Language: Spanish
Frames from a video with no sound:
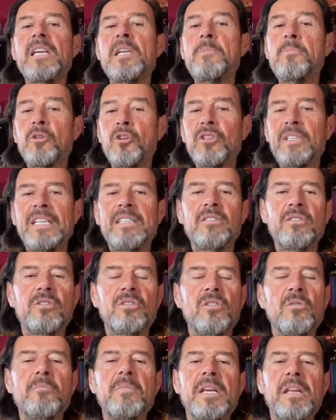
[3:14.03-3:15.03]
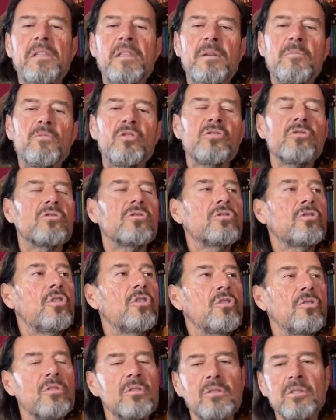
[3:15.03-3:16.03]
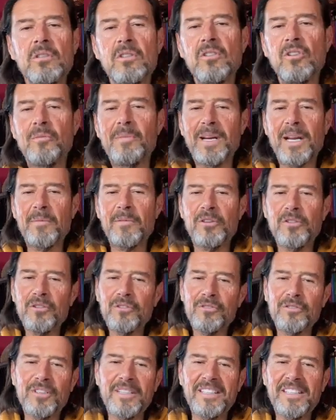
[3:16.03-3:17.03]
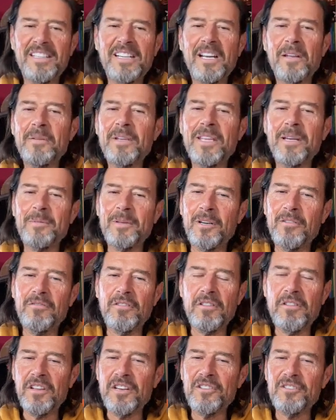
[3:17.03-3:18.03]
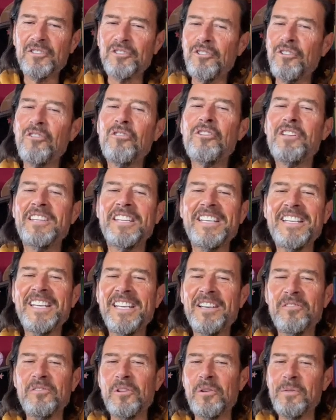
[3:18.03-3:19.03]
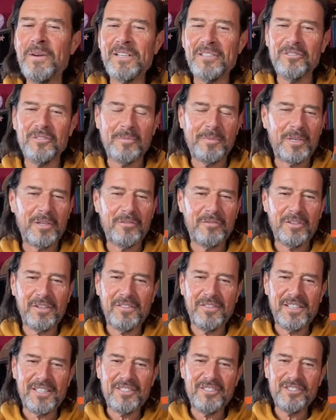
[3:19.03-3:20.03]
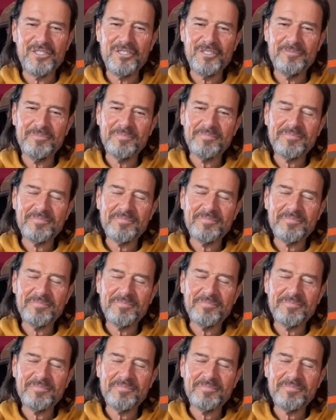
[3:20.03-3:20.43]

y por tanto nos merecemos todo lo maravilloso que tiene la vida para ofrecernos, todo lo que tiene el universo para ofrecernos.